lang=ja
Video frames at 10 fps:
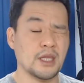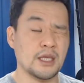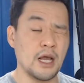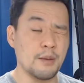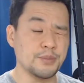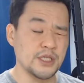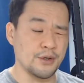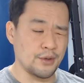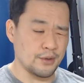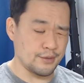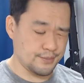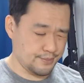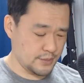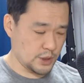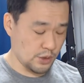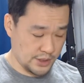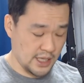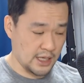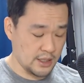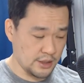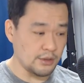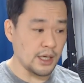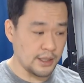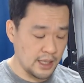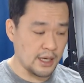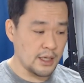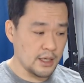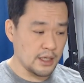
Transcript: ギャラップ社の調査に加えて、